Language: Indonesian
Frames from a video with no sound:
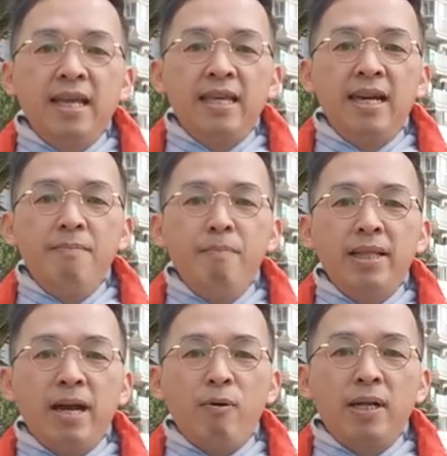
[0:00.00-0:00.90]
yang
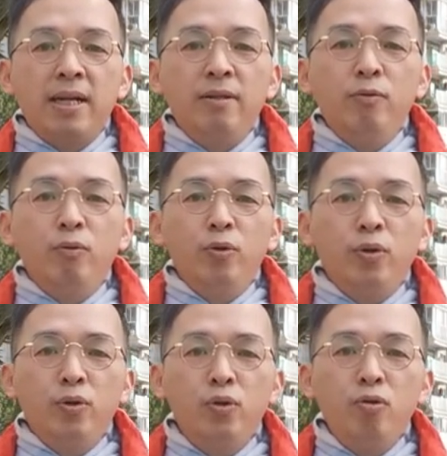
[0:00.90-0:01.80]
menawarkan
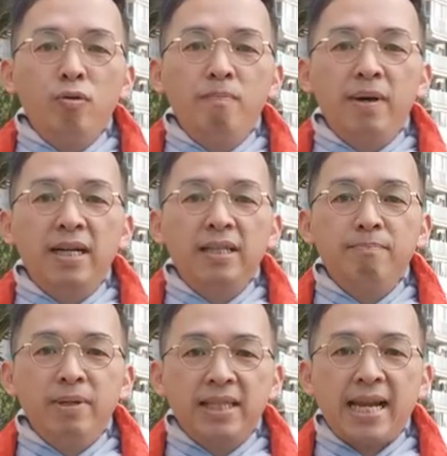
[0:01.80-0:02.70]
untuk
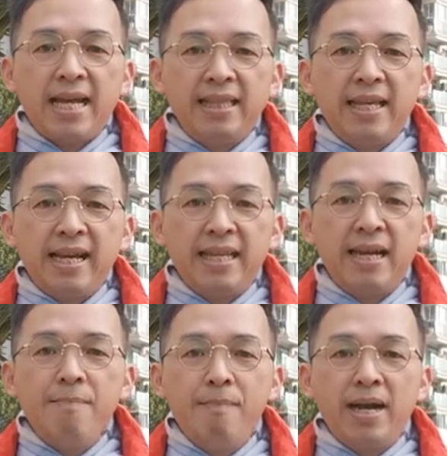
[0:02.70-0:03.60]

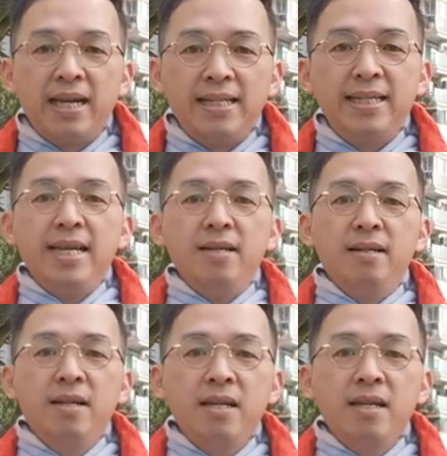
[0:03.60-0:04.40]
mentraktirnya makan siang.